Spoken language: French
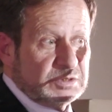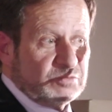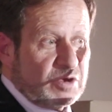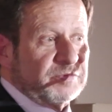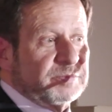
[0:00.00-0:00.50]

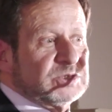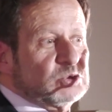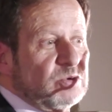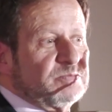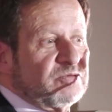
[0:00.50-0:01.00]
Donc
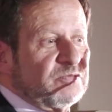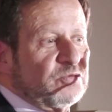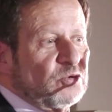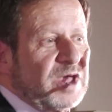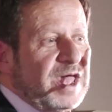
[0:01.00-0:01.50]
les,
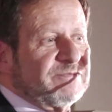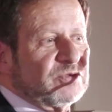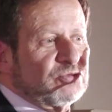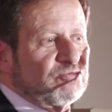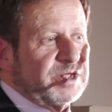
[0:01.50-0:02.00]
gouvernements,
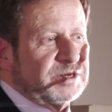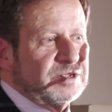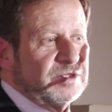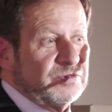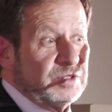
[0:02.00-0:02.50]

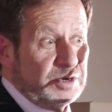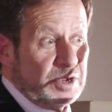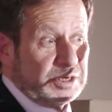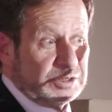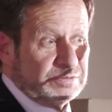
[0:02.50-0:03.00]

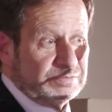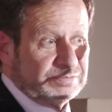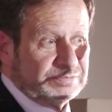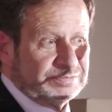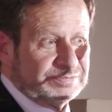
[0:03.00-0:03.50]
préfèrent
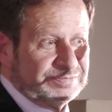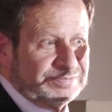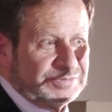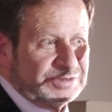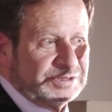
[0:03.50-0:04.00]

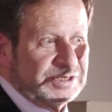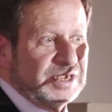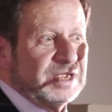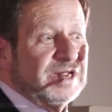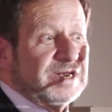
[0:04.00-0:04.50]
qu'il y ait une
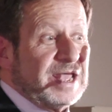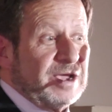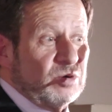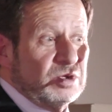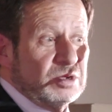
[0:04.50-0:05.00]
menace
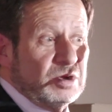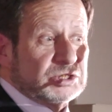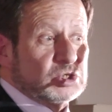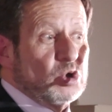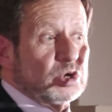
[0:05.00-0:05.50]
plutôt
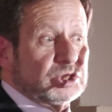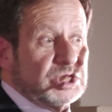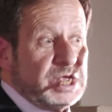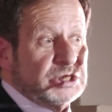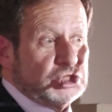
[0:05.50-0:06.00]
qu'il n'y en ait
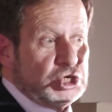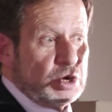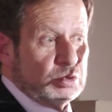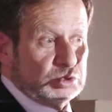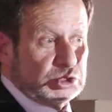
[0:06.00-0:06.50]
pas.
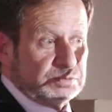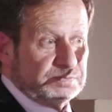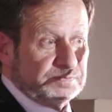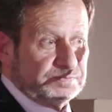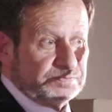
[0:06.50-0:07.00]

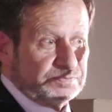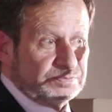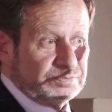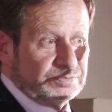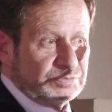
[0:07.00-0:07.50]
Et
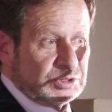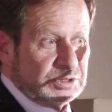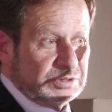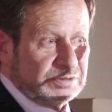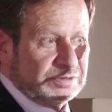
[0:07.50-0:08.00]

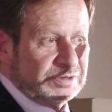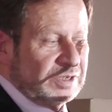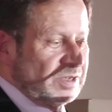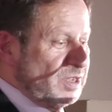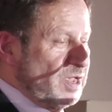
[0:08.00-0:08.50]
maintenant,
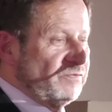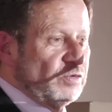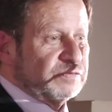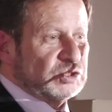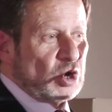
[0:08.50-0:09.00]
prenez
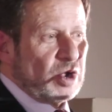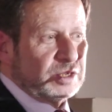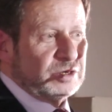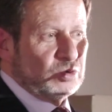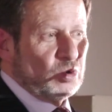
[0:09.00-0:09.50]

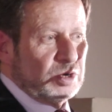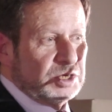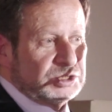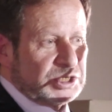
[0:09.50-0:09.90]
les ONG.